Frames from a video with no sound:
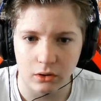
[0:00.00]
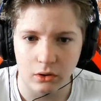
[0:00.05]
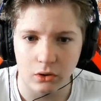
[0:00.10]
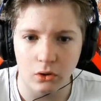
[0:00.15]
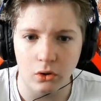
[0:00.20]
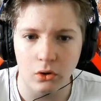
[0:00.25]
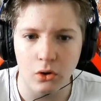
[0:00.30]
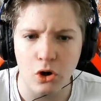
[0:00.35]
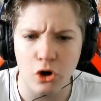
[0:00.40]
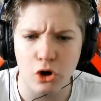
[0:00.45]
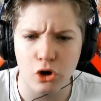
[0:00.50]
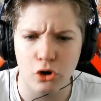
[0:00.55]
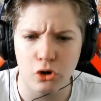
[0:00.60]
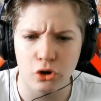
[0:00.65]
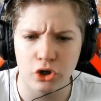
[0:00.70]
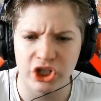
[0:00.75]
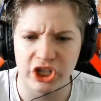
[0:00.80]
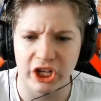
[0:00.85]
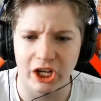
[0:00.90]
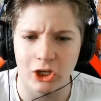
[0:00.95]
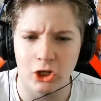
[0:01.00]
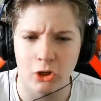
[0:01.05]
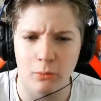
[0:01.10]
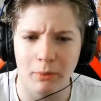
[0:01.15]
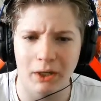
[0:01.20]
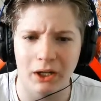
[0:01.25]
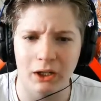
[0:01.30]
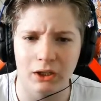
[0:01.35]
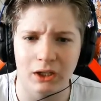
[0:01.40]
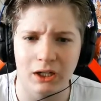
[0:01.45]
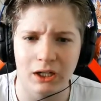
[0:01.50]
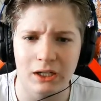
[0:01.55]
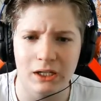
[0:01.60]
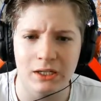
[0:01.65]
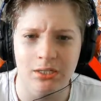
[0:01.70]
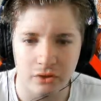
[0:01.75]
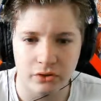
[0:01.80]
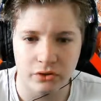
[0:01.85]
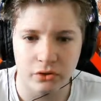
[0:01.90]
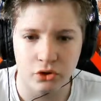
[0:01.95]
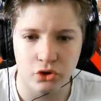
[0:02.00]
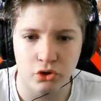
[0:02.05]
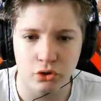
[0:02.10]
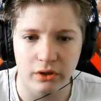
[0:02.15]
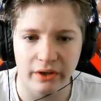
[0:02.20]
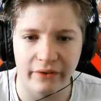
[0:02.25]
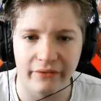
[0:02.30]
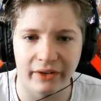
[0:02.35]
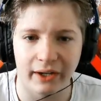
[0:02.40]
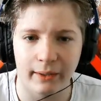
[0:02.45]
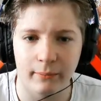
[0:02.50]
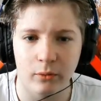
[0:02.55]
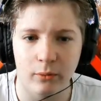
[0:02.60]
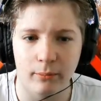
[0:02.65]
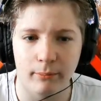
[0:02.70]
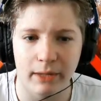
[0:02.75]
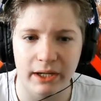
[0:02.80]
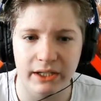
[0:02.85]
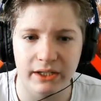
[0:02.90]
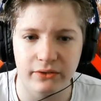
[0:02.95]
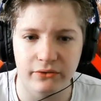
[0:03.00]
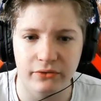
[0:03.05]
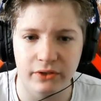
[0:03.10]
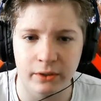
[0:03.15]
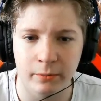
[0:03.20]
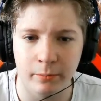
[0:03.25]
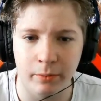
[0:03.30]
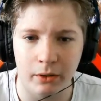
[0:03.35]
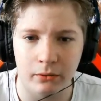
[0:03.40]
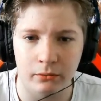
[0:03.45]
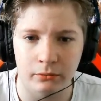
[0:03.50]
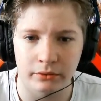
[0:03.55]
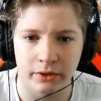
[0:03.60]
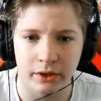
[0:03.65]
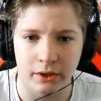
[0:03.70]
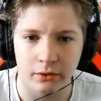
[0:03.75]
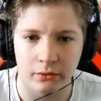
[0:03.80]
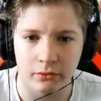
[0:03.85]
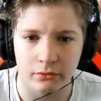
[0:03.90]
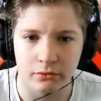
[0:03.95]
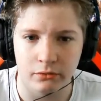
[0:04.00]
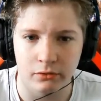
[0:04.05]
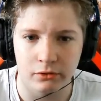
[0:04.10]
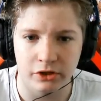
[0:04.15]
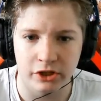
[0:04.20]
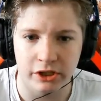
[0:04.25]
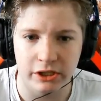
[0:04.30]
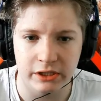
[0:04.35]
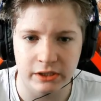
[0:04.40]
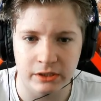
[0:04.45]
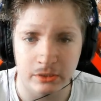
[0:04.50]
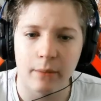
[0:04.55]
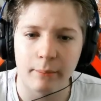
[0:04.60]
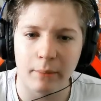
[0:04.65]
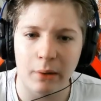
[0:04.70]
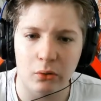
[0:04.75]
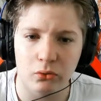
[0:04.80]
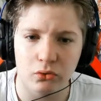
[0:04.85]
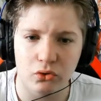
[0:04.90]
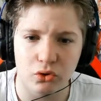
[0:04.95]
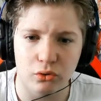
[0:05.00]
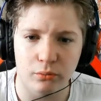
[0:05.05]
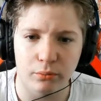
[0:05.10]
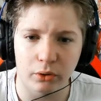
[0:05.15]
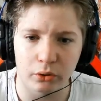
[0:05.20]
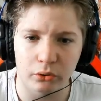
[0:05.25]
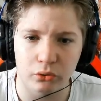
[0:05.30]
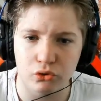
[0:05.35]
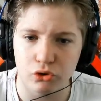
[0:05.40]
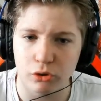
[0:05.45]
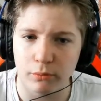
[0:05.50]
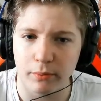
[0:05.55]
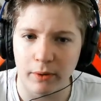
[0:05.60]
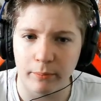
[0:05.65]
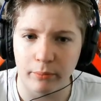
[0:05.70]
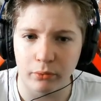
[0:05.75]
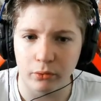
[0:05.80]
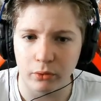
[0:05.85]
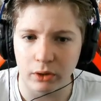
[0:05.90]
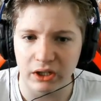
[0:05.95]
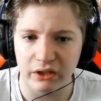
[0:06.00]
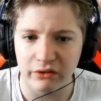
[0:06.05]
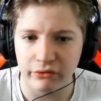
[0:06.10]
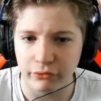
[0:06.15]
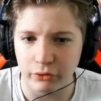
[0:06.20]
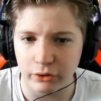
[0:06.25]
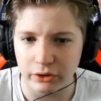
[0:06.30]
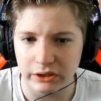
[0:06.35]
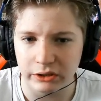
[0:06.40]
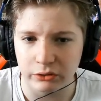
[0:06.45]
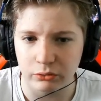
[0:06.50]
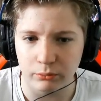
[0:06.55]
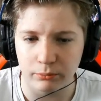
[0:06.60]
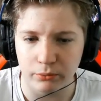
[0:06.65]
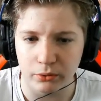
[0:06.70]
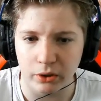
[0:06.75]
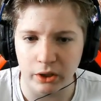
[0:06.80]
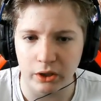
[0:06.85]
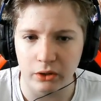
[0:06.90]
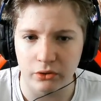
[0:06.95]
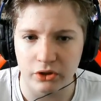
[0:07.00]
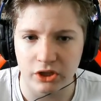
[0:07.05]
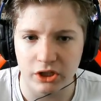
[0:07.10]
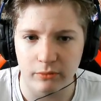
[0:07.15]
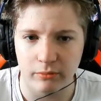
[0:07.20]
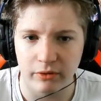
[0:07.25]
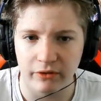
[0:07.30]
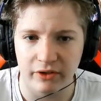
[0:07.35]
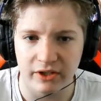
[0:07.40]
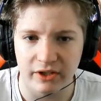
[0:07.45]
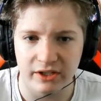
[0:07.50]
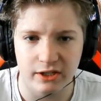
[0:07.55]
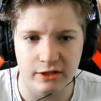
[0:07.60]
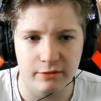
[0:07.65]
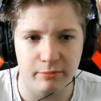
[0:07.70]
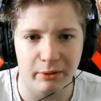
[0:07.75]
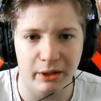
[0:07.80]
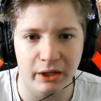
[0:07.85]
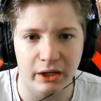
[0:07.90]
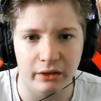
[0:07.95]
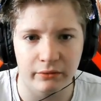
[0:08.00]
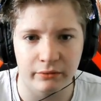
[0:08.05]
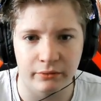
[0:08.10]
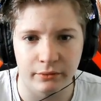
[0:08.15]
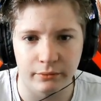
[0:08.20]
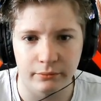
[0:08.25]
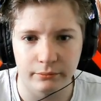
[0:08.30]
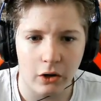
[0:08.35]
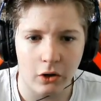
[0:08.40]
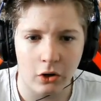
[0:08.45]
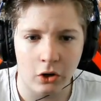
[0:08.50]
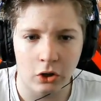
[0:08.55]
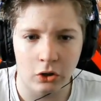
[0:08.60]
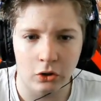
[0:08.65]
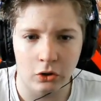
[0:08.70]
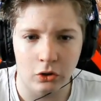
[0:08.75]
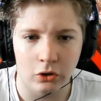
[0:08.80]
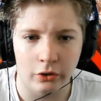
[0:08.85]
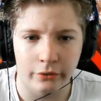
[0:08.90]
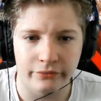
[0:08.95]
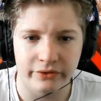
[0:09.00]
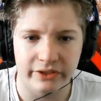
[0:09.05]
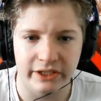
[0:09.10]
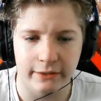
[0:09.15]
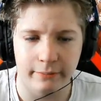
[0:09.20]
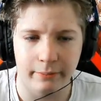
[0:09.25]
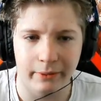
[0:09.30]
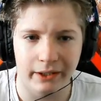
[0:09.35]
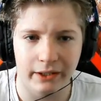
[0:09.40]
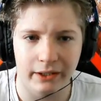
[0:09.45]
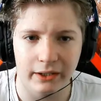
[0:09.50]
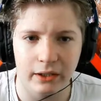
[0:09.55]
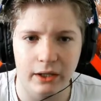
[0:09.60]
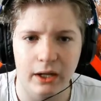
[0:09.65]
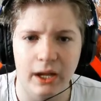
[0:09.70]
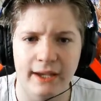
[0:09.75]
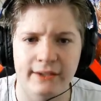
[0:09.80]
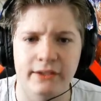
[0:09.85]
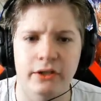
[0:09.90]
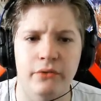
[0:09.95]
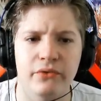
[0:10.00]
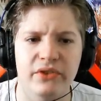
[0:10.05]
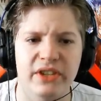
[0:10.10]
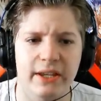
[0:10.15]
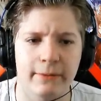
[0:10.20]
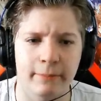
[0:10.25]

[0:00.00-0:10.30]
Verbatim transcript: Oh, j'ai récupéré une clé. Ce jeu est vraiment magnifique par contre, hein, qu'on se le dise. Par contre, je comprends toujours pas pourquoi les feuilles tombent au ralenti, mais vas-y, c'est pas grave. Oh là là, vous êtes prêts Est-ce que vous êtes